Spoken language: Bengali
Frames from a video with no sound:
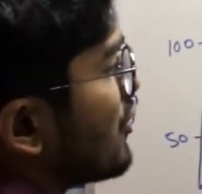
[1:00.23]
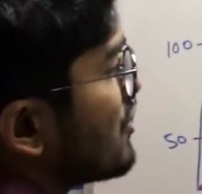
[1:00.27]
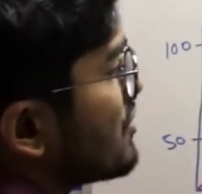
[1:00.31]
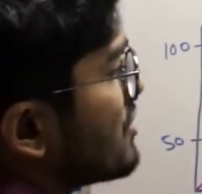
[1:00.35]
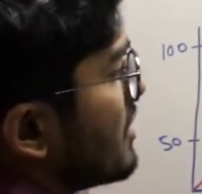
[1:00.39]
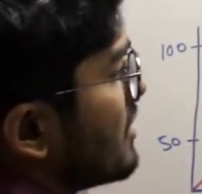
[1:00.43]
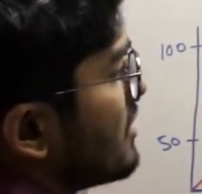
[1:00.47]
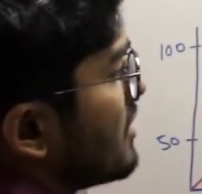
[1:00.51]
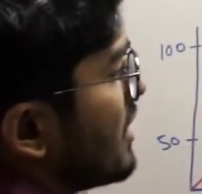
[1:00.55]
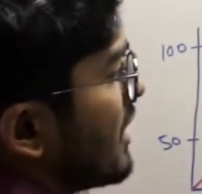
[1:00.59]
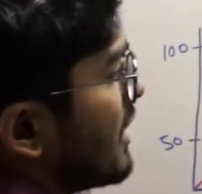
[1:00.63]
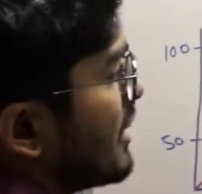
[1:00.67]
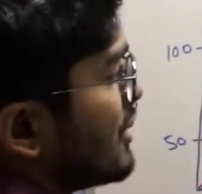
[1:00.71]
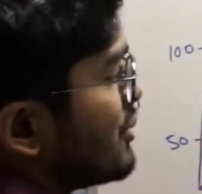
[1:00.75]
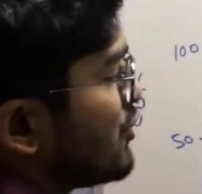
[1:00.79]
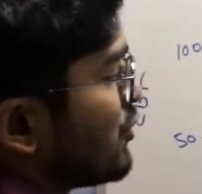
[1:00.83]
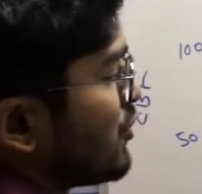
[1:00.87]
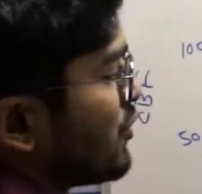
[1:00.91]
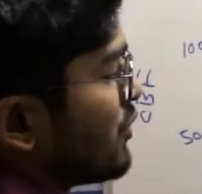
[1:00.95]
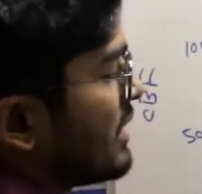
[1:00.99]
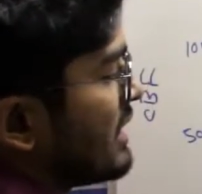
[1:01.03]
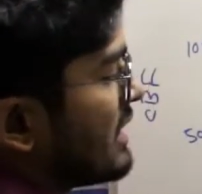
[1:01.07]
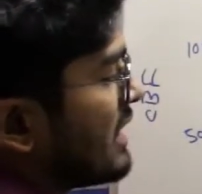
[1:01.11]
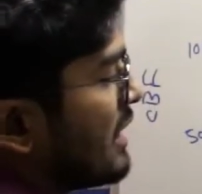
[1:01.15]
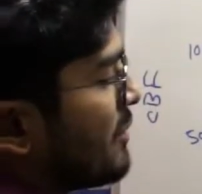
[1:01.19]
কনস্ট্যান্ট রাখার
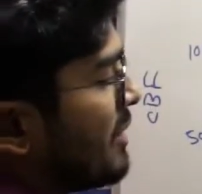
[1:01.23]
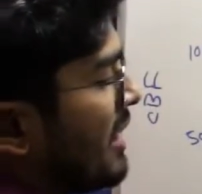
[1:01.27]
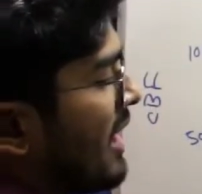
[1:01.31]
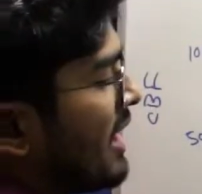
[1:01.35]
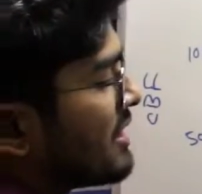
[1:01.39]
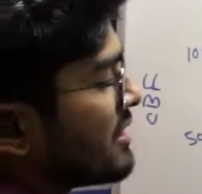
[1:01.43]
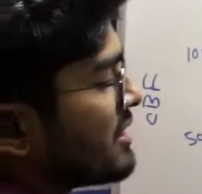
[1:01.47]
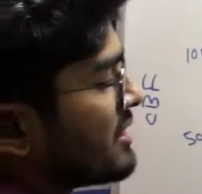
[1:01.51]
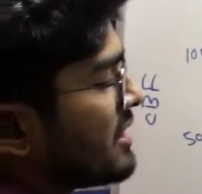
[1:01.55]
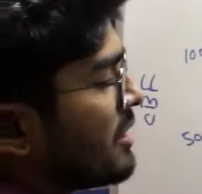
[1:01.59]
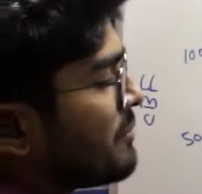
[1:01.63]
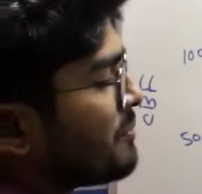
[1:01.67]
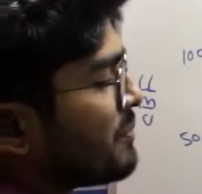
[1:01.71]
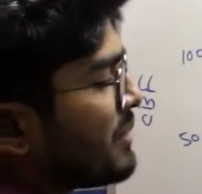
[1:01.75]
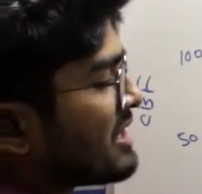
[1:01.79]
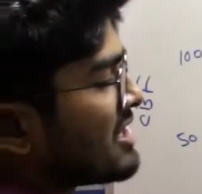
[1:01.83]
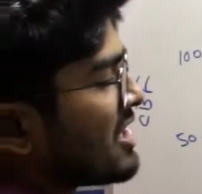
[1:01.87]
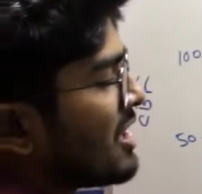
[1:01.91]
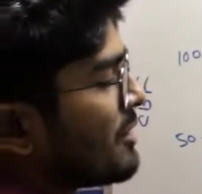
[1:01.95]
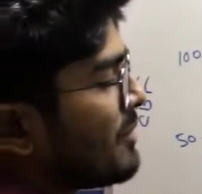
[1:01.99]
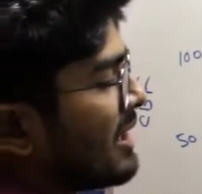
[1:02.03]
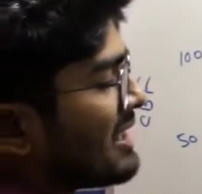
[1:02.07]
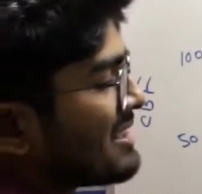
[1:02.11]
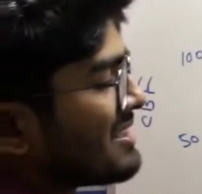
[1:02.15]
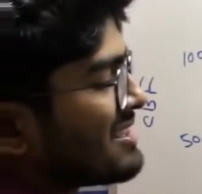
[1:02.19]
জন্য এদিকে আমার আর্টেরিয়াল
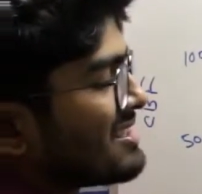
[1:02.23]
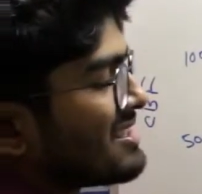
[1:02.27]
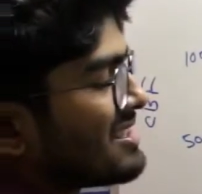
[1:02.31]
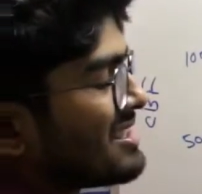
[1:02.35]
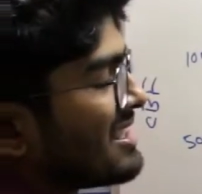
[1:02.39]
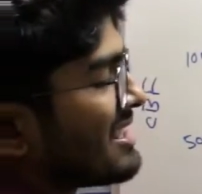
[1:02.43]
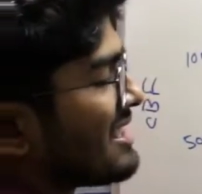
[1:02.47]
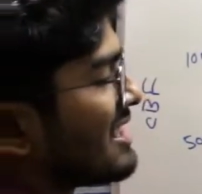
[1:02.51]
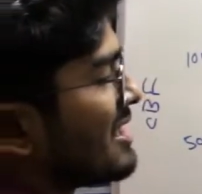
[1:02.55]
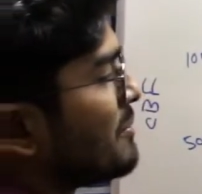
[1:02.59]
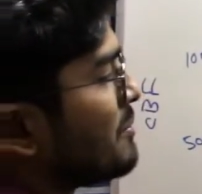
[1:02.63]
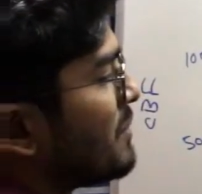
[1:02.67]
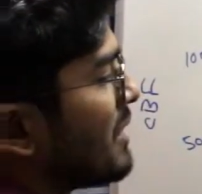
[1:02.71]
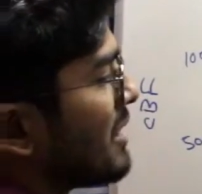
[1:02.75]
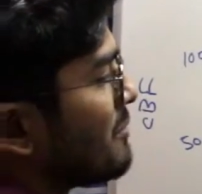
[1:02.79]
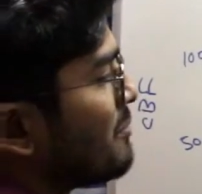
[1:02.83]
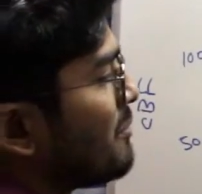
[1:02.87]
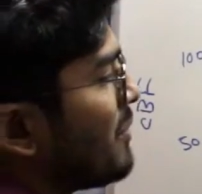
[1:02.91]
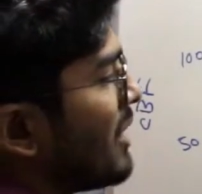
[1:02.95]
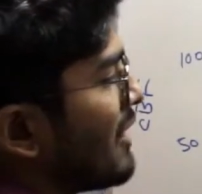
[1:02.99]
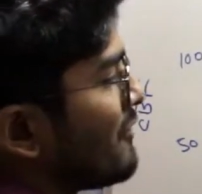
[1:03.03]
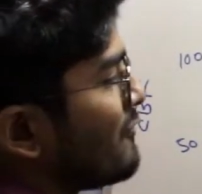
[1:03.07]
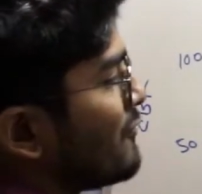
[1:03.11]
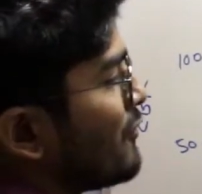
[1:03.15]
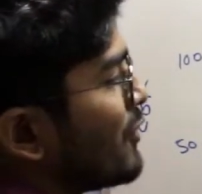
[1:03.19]
প্রেশার বাড়তেছে ঠিকই বাট
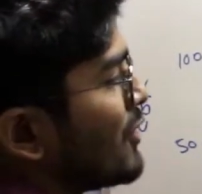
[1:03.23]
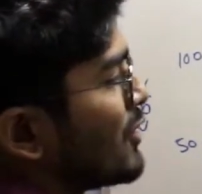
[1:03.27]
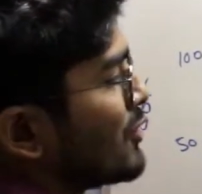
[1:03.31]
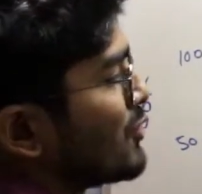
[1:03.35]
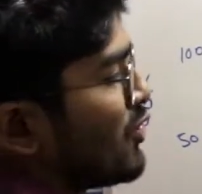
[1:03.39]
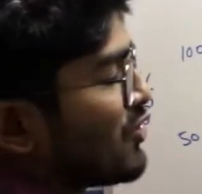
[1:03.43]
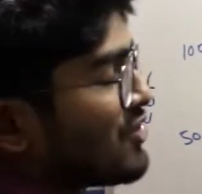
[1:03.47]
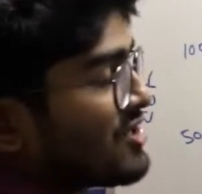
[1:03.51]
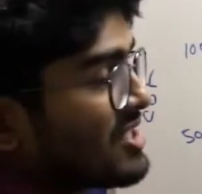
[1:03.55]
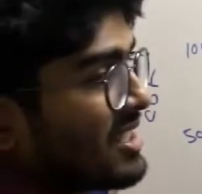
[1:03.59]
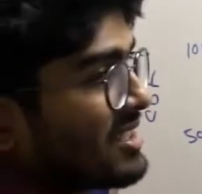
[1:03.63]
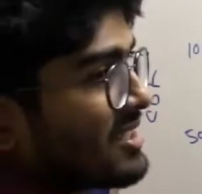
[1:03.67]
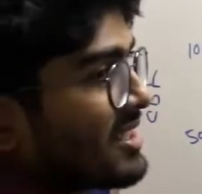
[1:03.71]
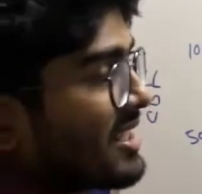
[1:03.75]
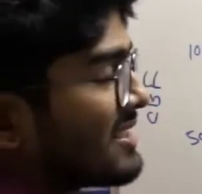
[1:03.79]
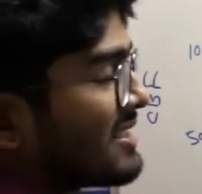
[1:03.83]
ব্লাড ফ্লোটা কনস্ট্যান্ট